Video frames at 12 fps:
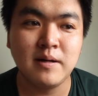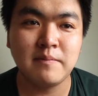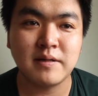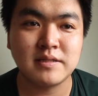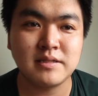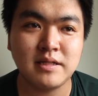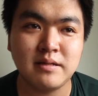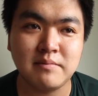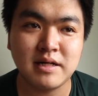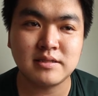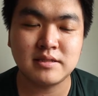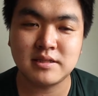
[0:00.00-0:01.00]
バス停で
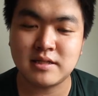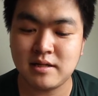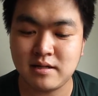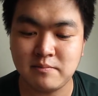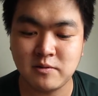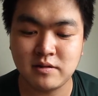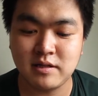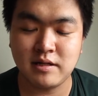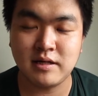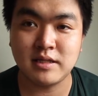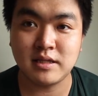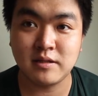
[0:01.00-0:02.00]
待つ時間がもった
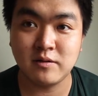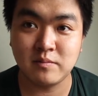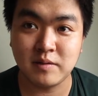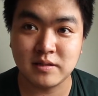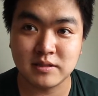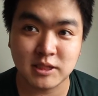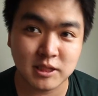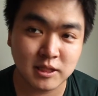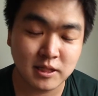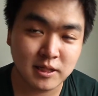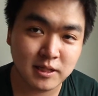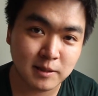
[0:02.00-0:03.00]
いないっていうのもあるし、
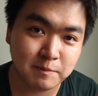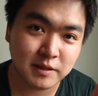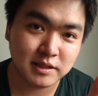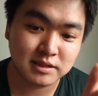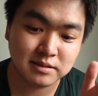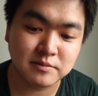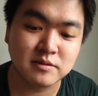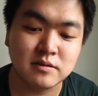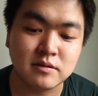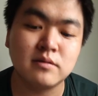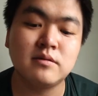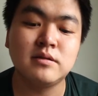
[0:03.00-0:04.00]
やっぱり自分
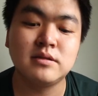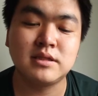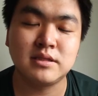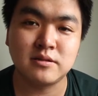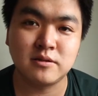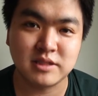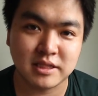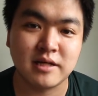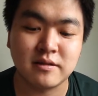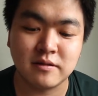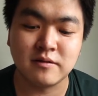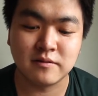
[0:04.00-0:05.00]
の自走した
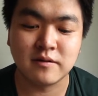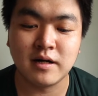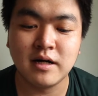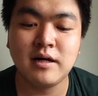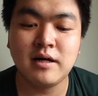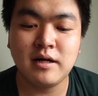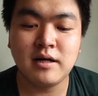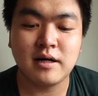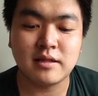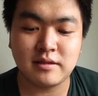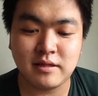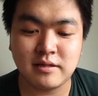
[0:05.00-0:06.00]
いっていうのが
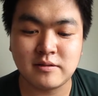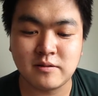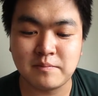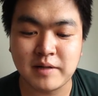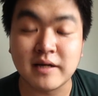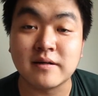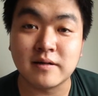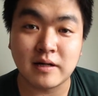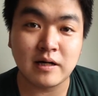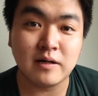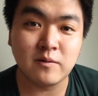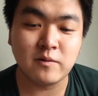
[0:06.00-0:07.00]
あって、そのバイク
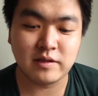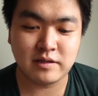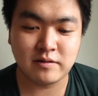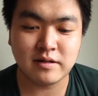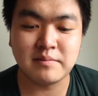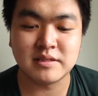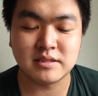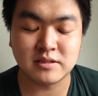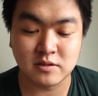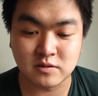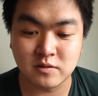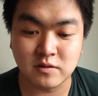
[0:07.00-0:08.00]
が多いっていうのがまず
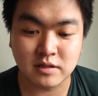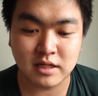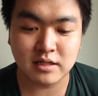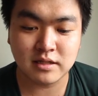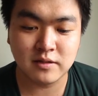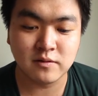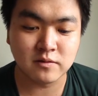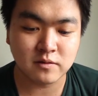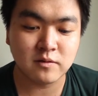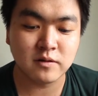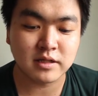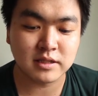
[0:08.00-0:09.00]
一つ大きな日本
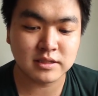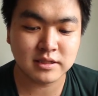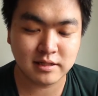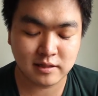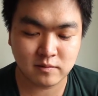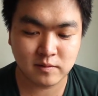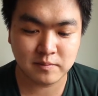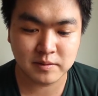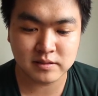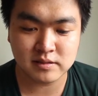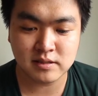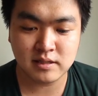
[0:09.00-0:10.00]
との大きな違いだと思い
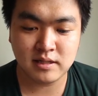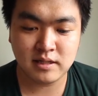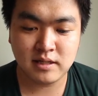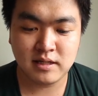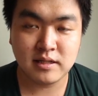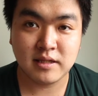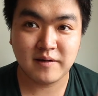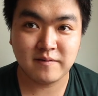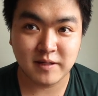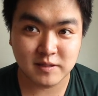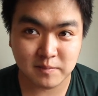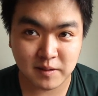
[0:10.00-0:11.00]
ます。で、
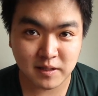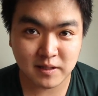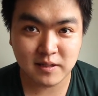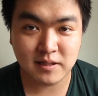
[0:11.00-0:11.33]
ふたつめ、